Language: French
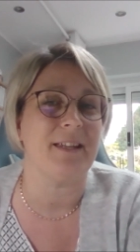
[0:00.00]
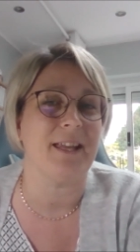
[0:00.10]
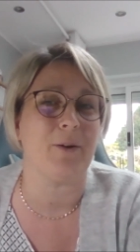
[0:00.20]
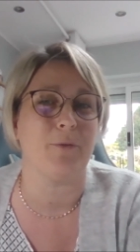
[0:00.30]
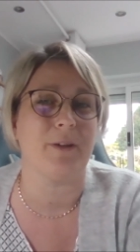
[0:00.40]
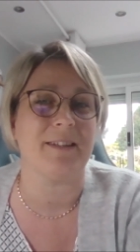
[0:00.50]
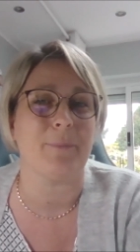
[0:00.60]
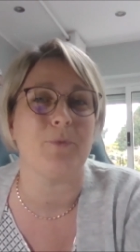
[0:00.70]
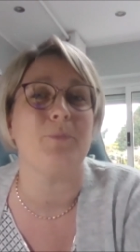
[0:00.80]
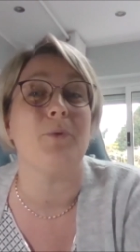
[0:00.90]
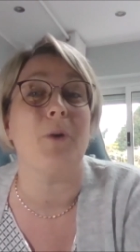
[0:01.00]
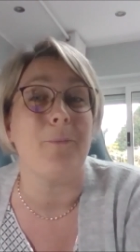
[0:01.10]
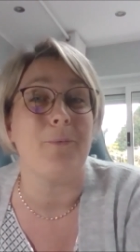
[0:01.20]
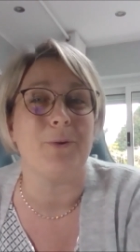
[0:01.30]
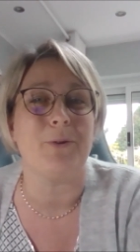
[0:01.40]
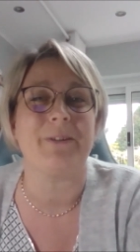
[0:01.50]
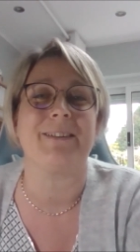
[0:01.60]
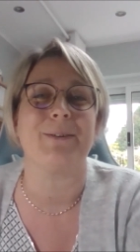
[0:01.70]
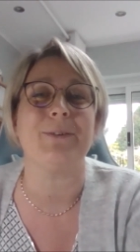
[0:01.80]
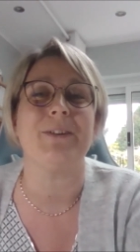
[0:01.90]
et qu'on fasse un peu plus ample
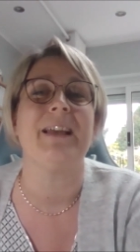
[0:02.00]
connaissance,